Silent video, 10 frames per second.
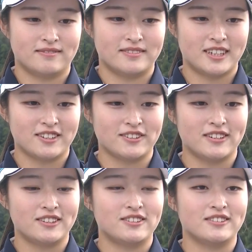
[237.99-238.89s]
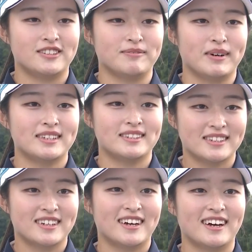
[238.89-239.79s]
ちゃんと練習します、
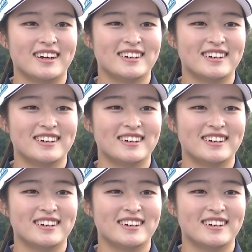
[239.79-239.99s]
はい、